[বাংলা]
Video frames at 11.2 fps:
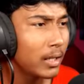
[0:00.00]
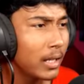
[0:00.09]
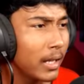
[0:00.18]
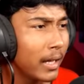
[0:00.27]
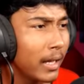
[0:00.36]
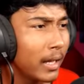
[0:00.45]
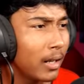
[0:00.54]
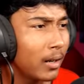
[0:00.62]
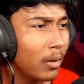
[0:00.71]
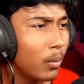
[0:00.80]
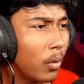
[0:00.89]
কি
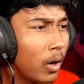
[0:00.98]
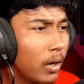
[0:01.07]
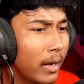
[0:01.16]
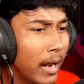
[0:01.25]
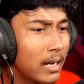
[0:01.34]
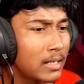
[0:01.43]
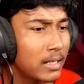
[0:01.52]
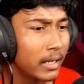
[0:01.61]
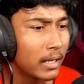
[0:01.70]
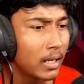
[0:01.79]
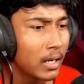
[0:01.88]
হিয়ার হোয়াট ড্যাড
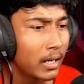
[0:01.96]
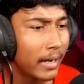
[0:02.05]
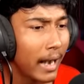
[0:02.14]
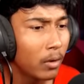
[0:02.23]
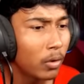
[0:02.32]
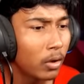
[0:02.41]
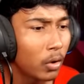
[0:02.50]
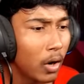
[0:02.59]
সে ড্যাড উইল গো